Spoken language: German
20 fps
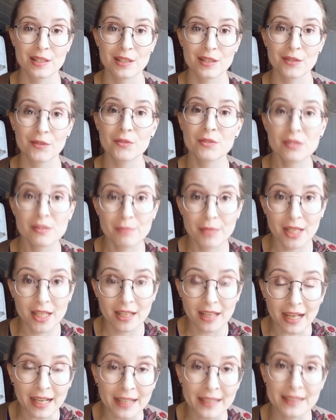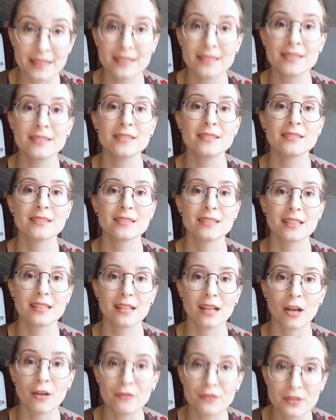und sie begleiten
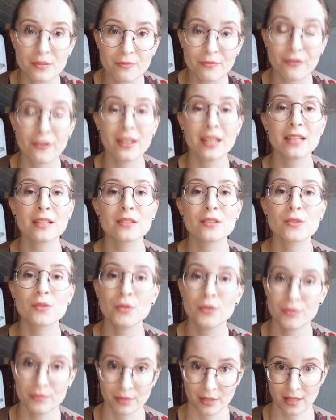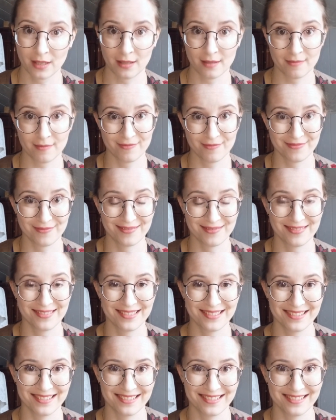auf dem Weg zur Umkehr.
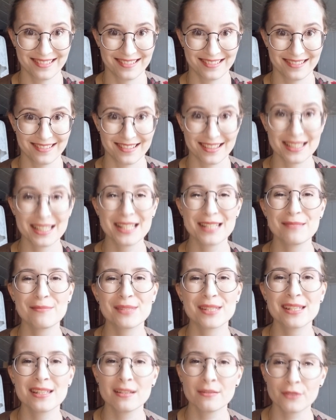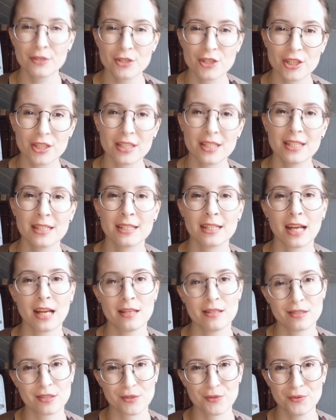In diesem Sinne wünsche ich Ihnen
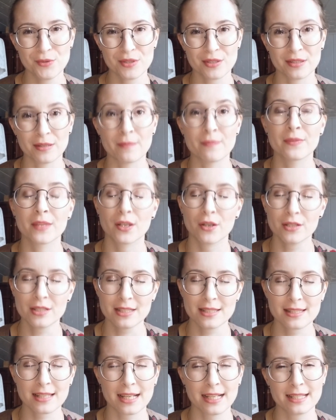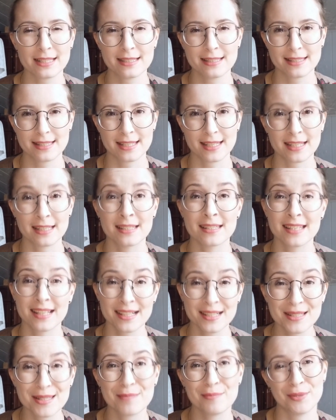alles Gute, Gottes reichen Segen,
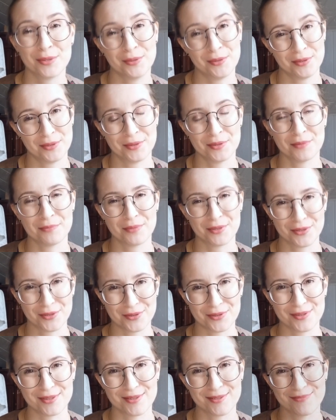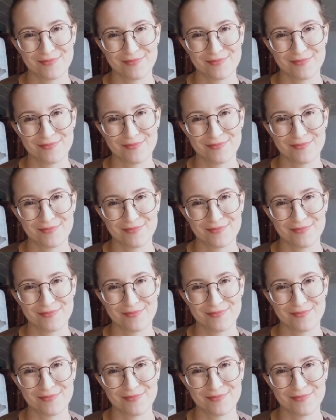seien Sie behütet und beschützt.